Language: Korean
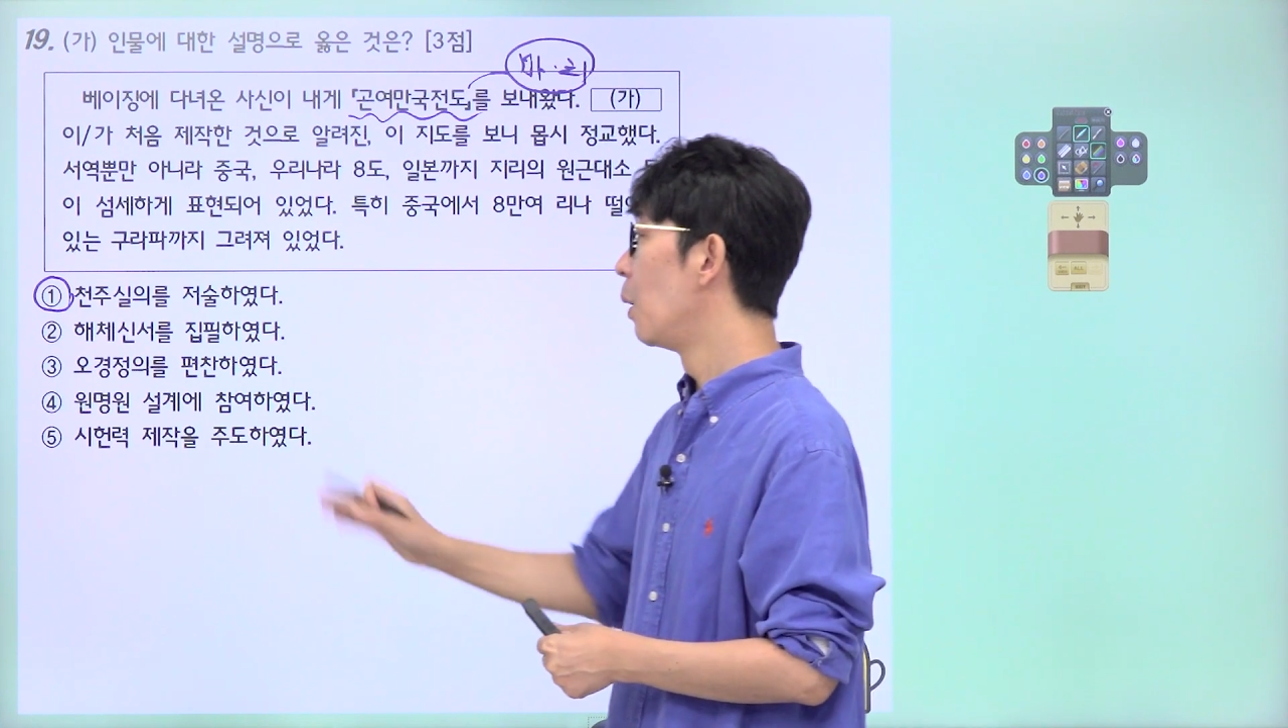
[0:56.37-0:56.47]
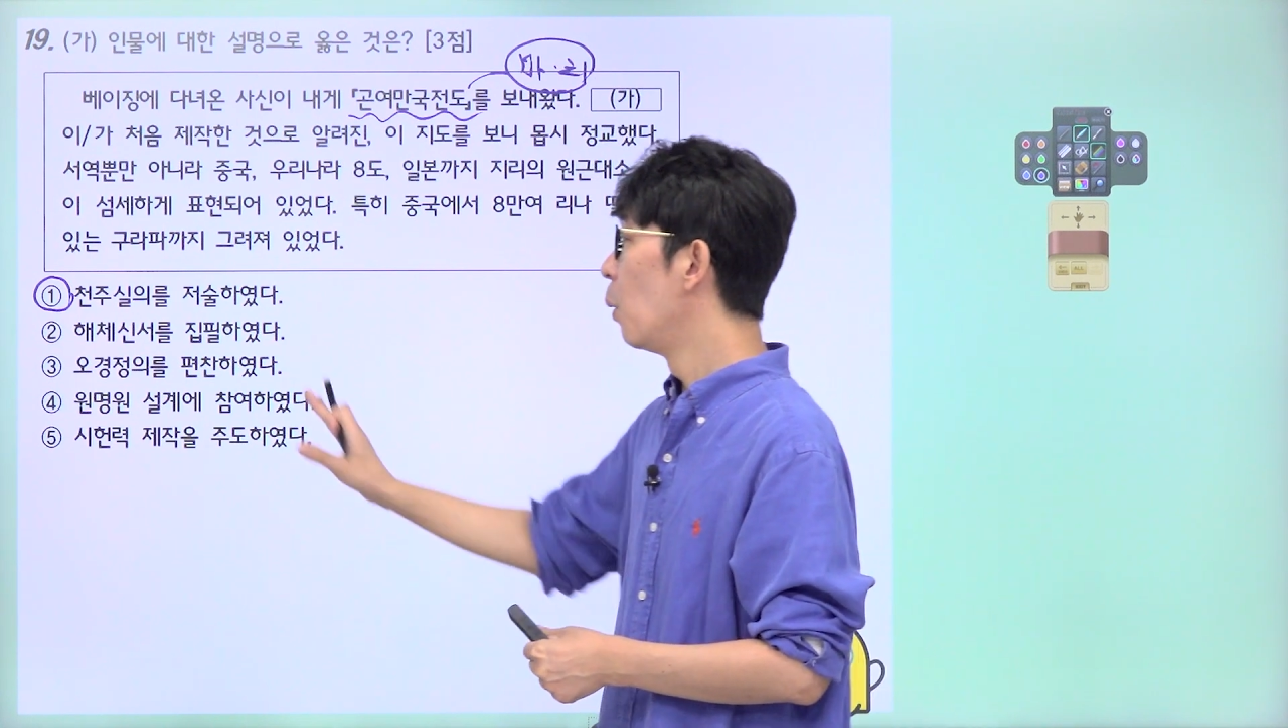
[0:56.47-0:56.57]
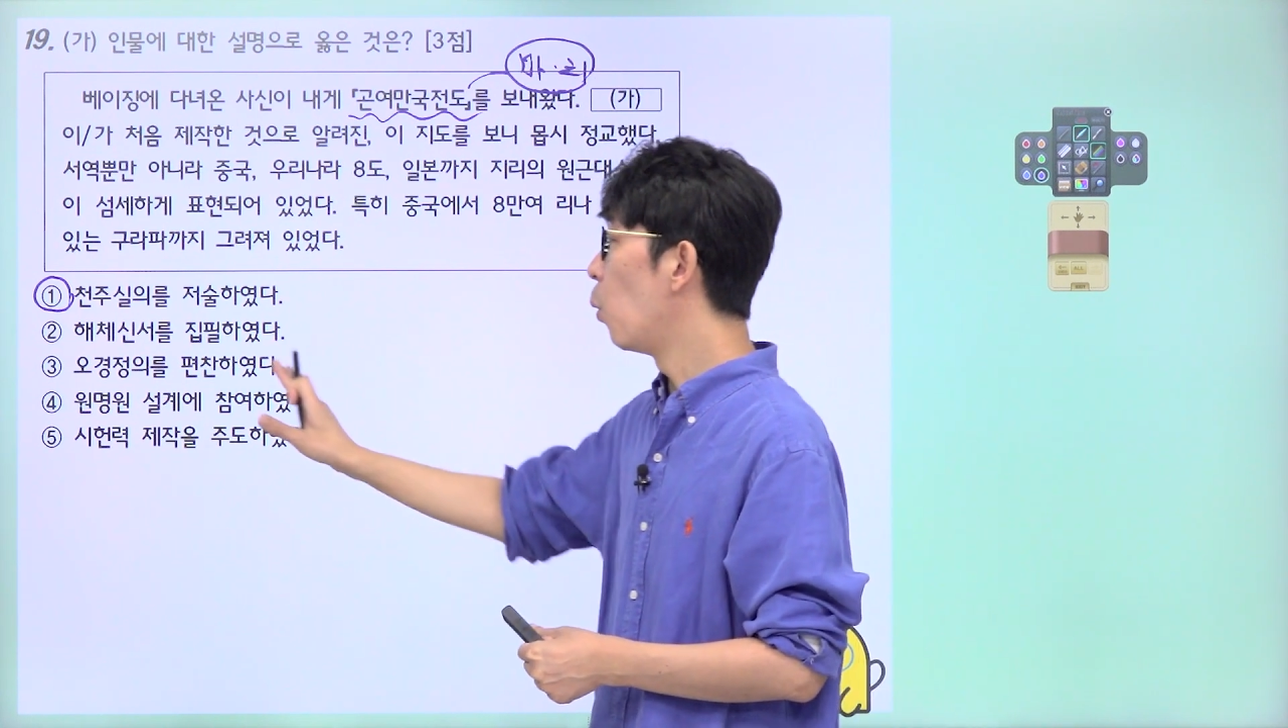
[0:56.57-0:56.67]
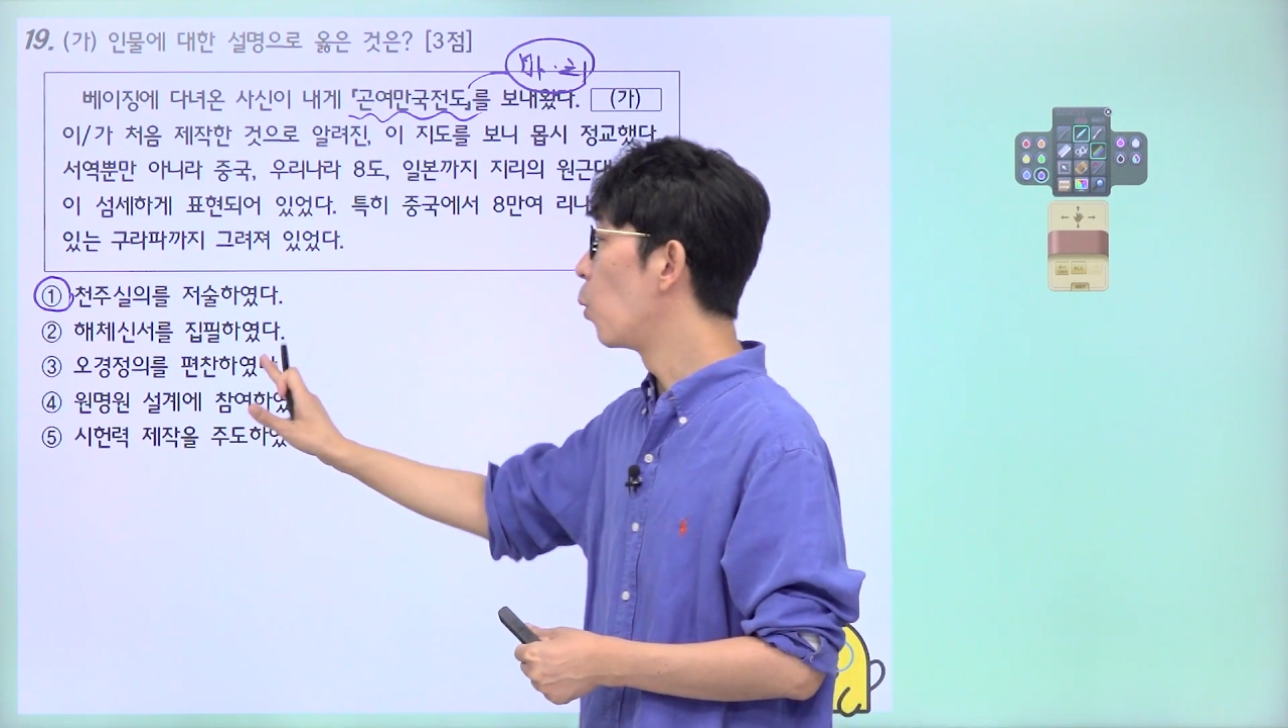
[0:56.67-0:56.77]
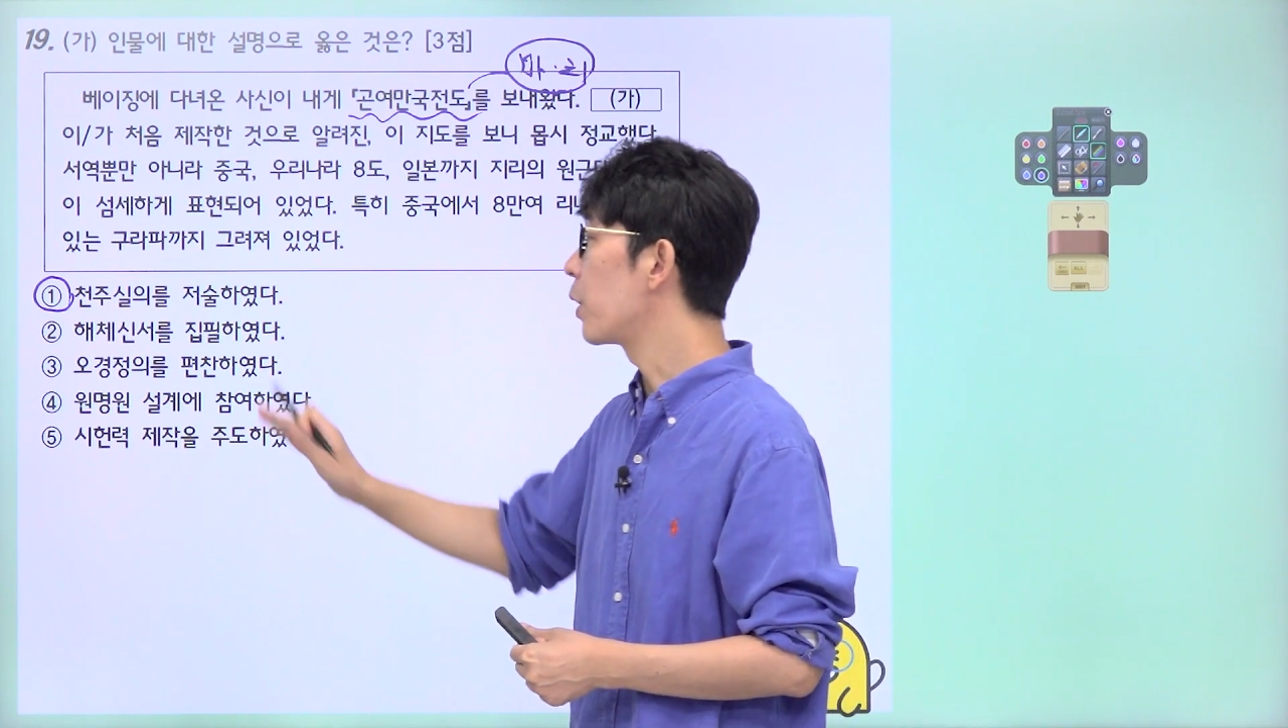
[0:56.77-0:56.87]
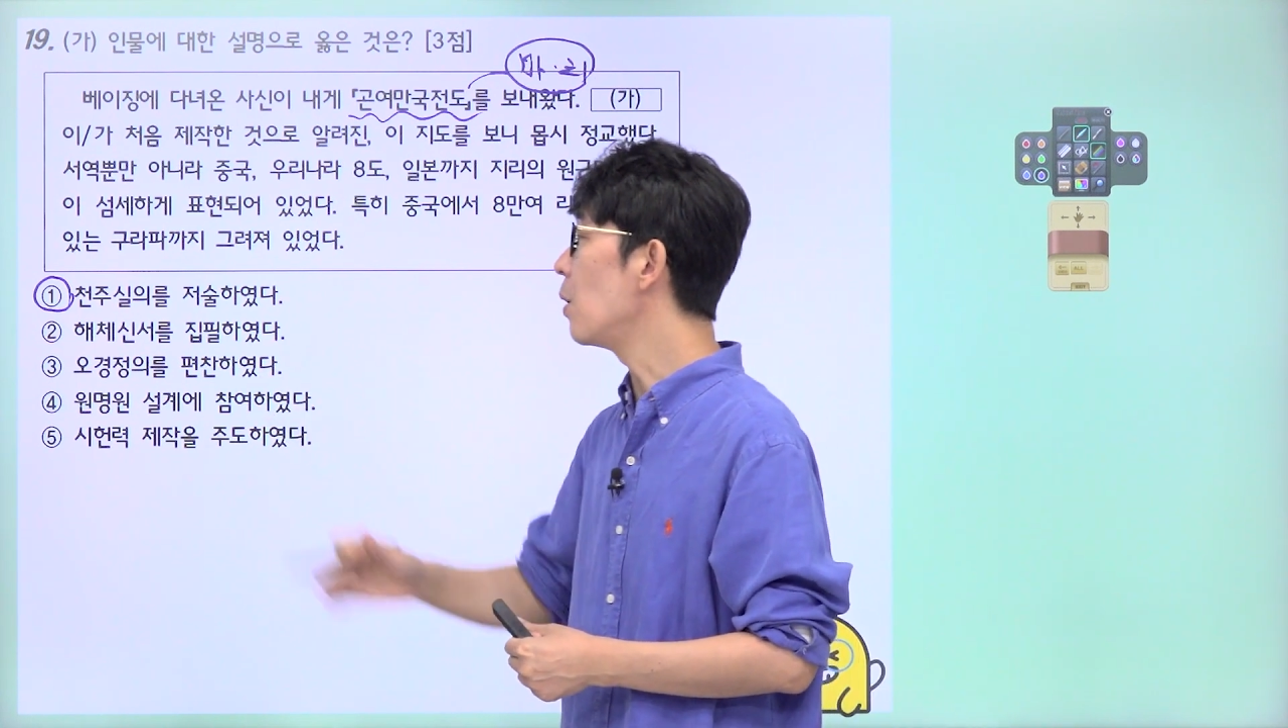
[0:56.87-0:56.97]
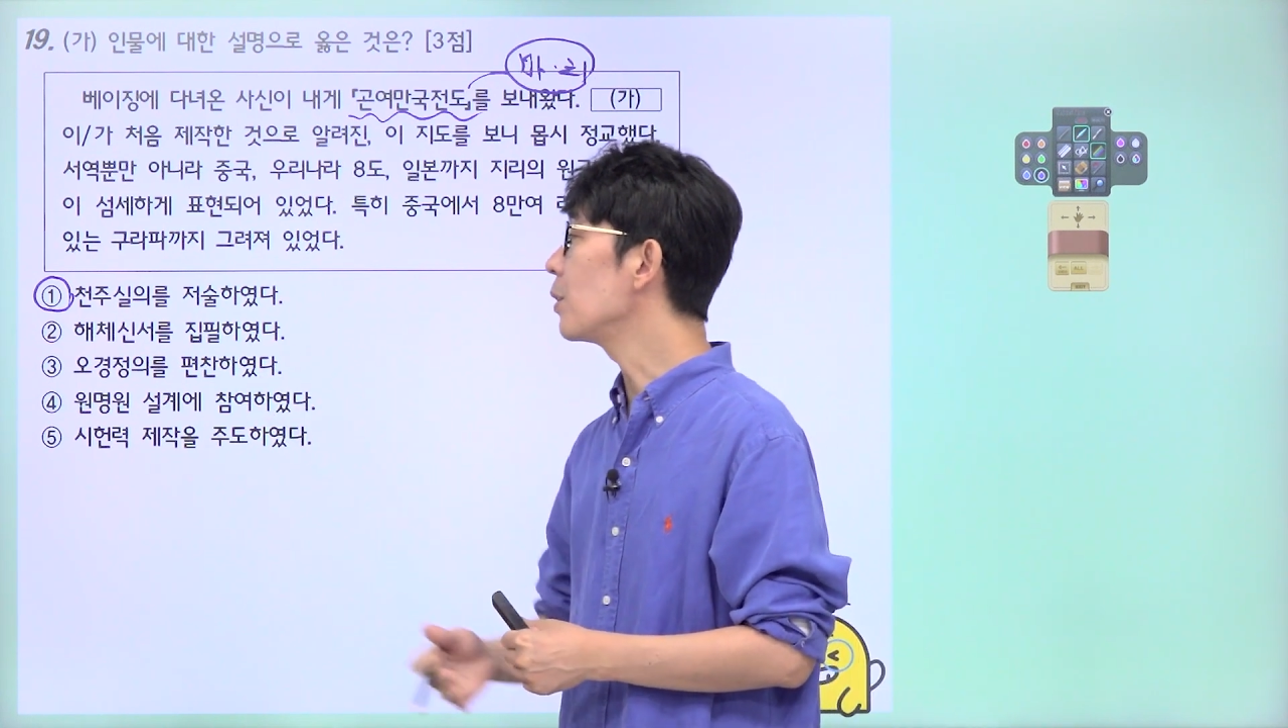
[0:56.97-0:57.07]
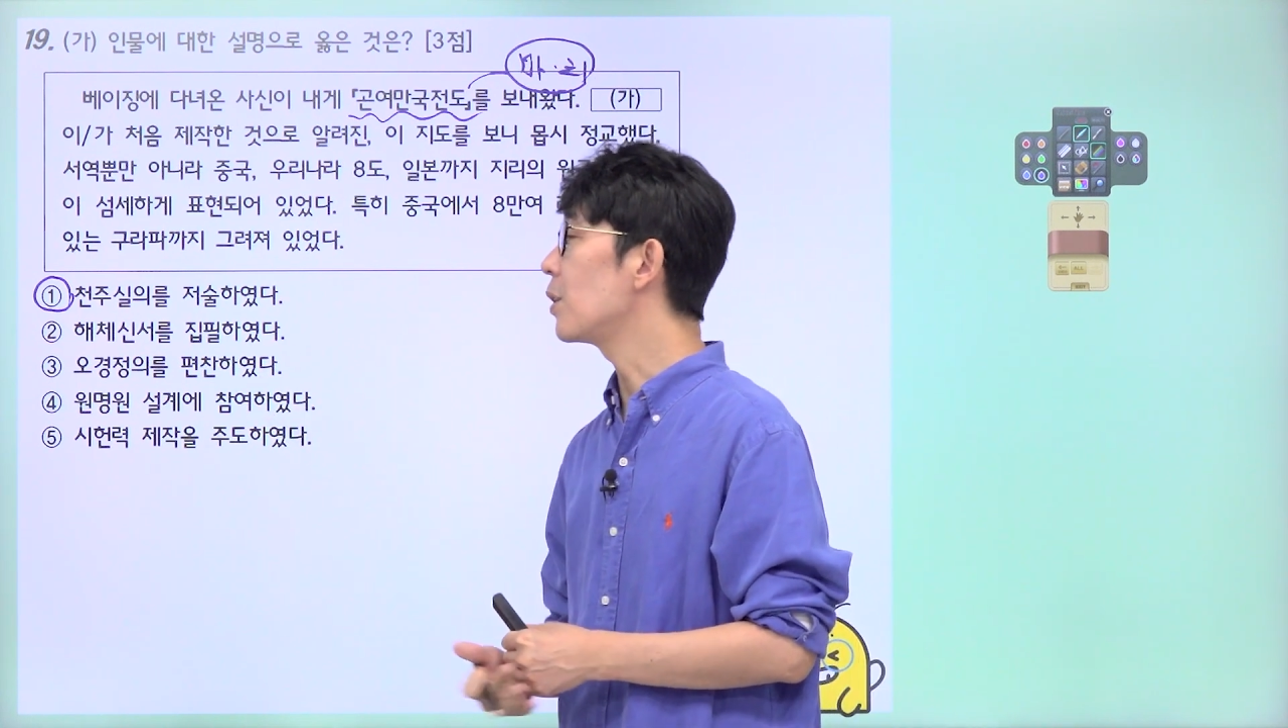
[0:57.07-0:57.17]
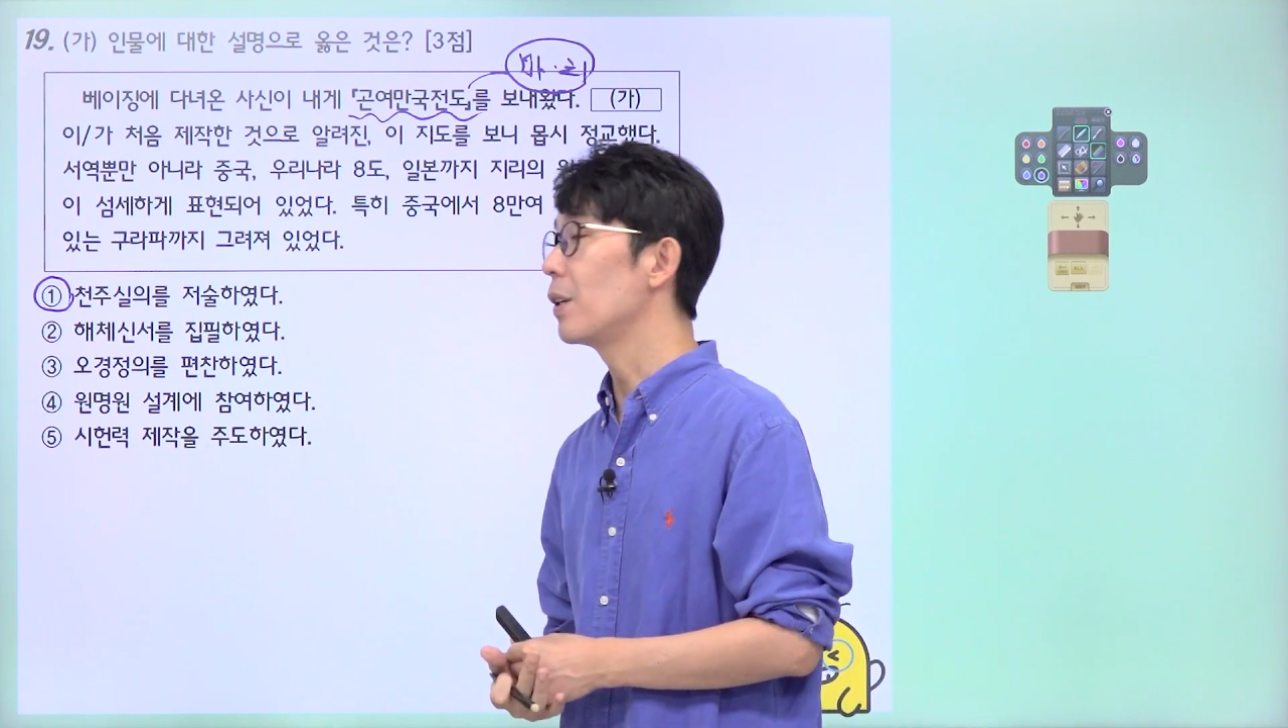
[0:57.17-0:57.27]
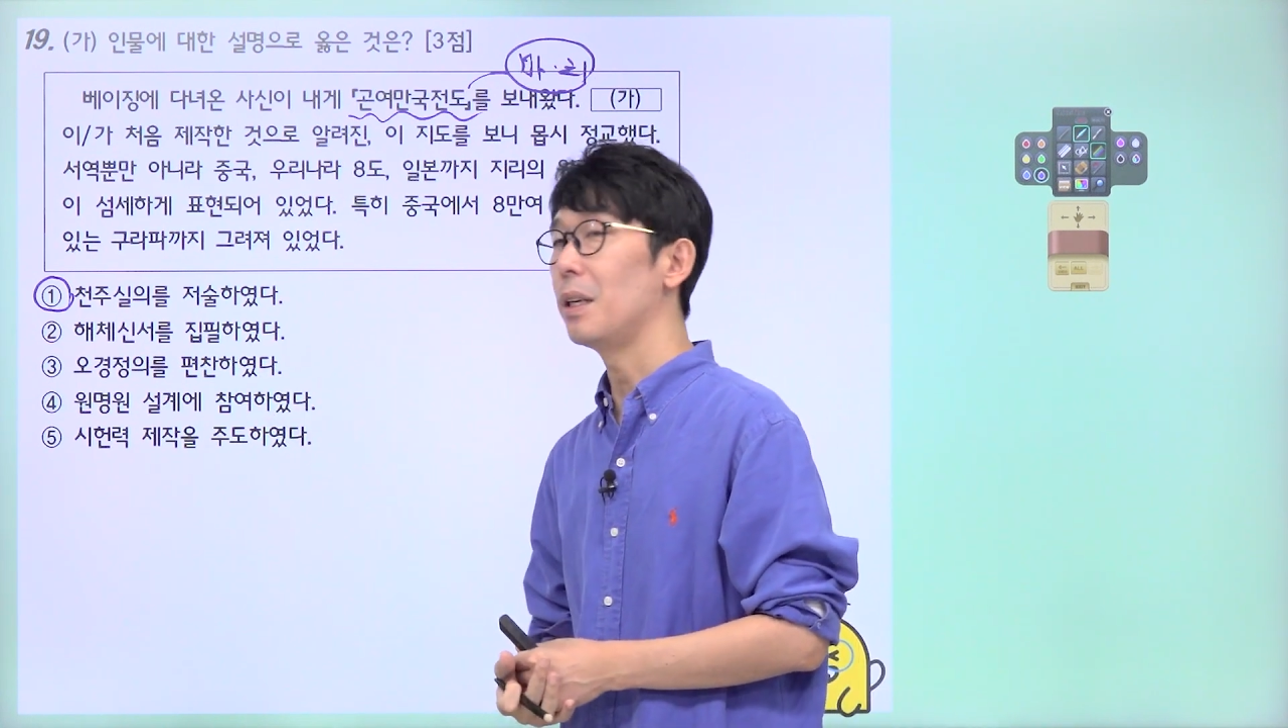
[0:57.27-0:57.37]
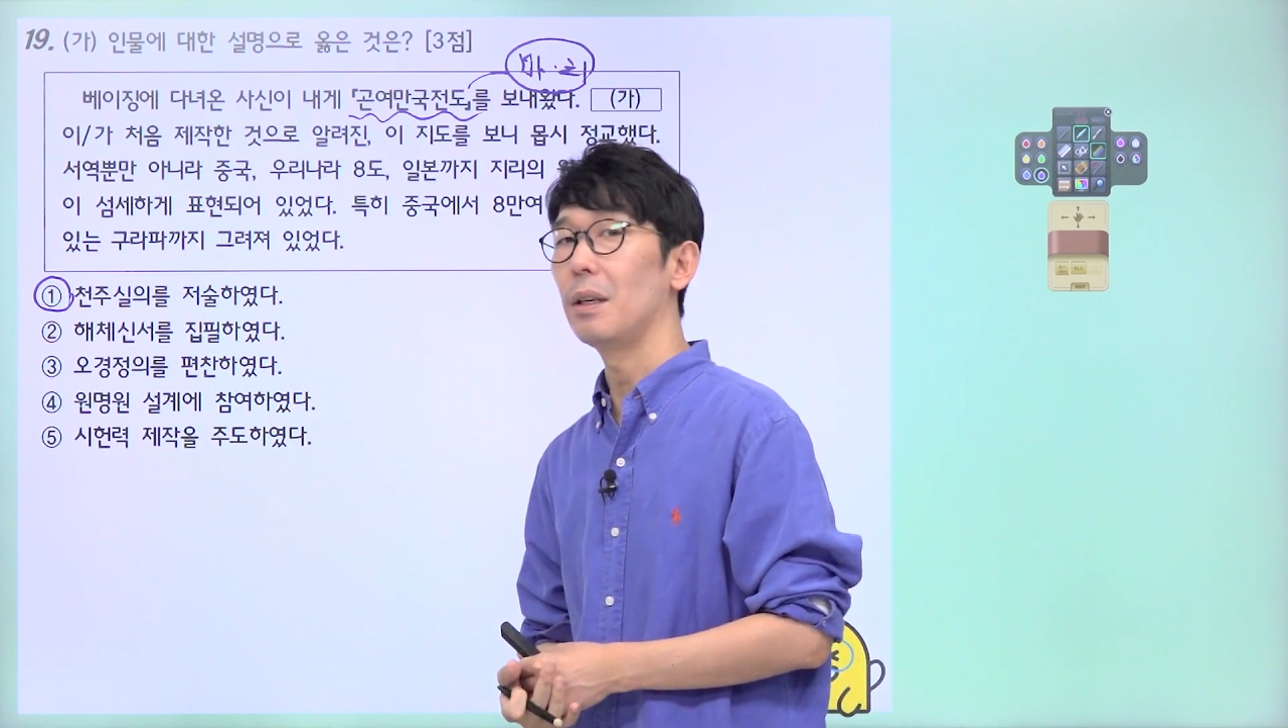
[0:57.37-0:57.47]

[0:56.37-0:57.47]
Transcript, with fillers: 오경정이